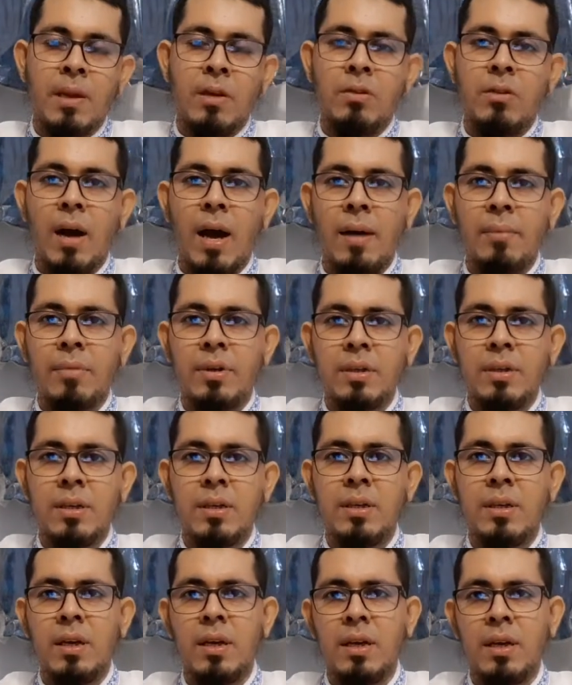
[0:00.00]
তো
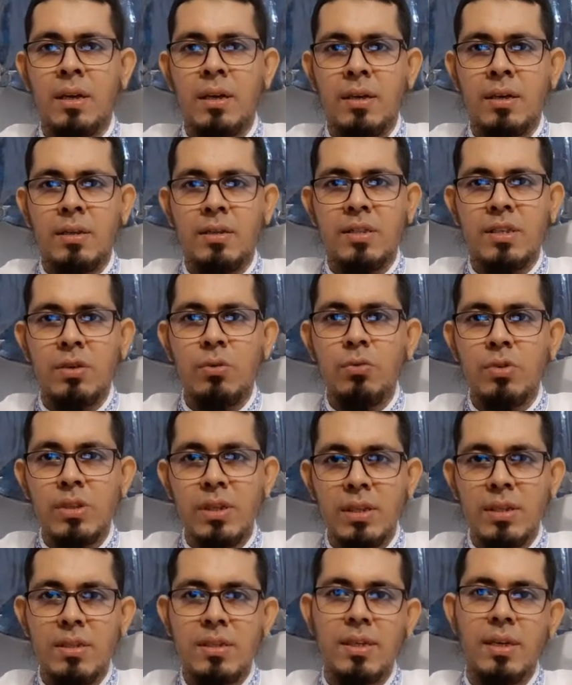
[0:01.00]
আমাদের যে
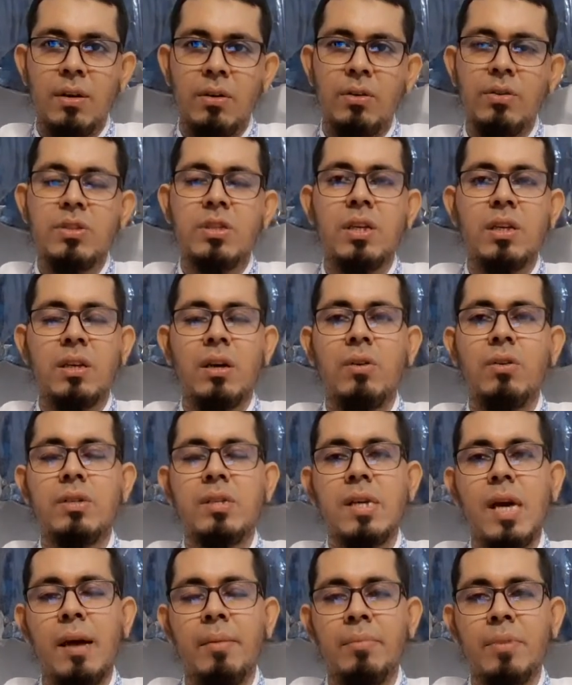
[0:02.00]
উচিত ছিল সেটা
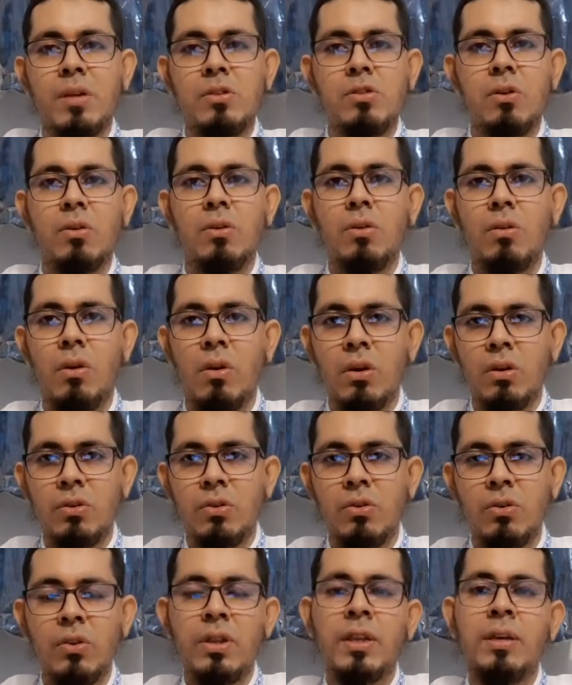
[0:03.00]
হচ্ছে আমরা যখন
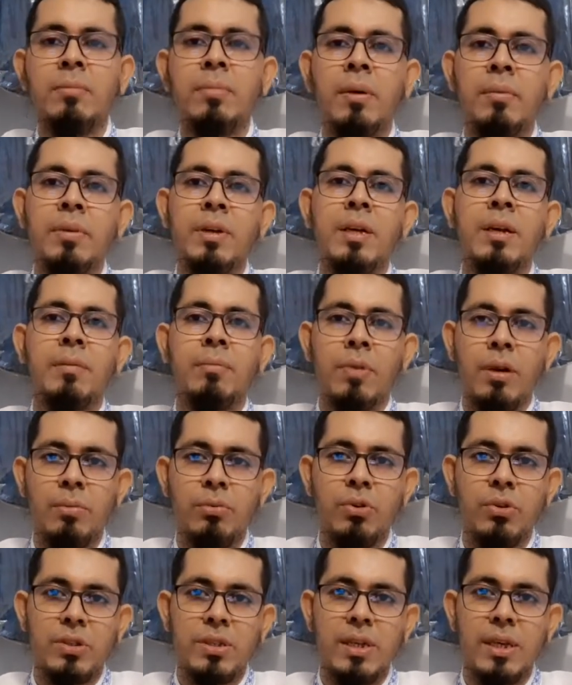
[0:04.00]
অর্থনৈতিকভাবে
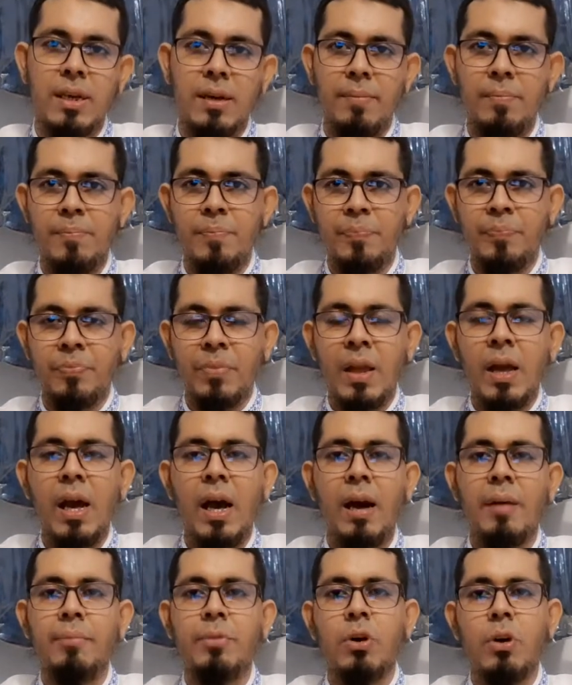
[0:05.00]
ডেভেলপ হচ্ছিলাম
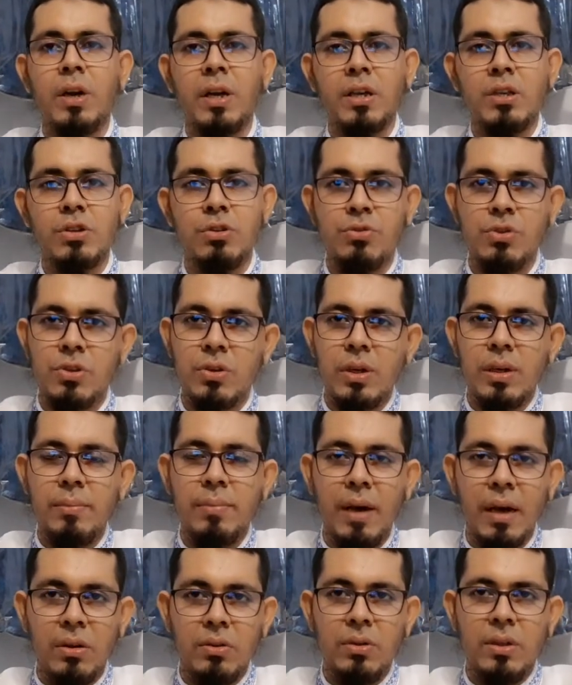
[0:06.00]
আমরা অনেক সূচকে
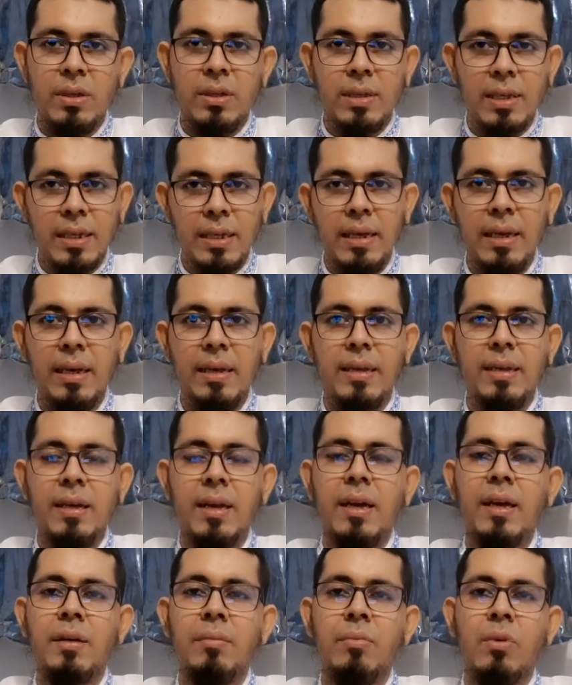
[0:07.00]
ভারতের থেকে
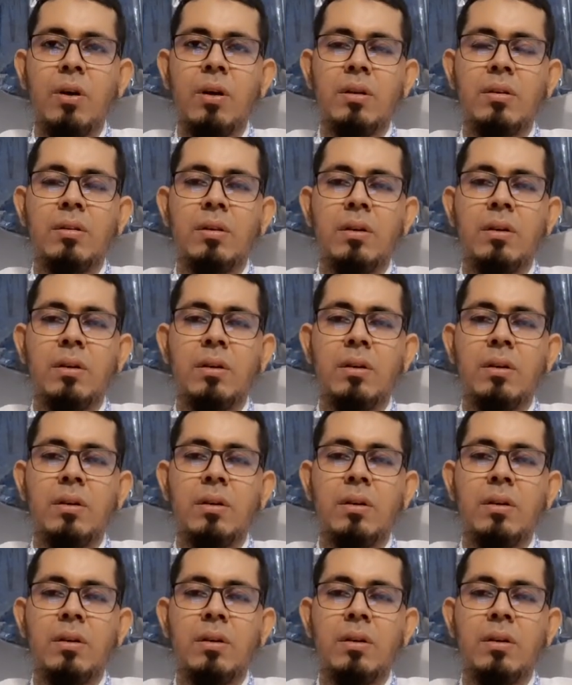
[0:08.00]
এগিয়ে এবং